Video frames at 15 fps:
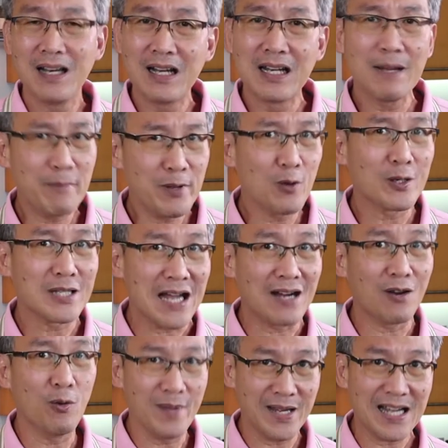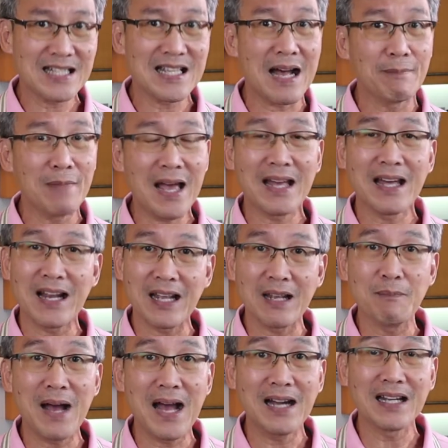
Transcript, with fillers: และประโยชน์จากโอเมก้า3ได้อะไรกันบ้าง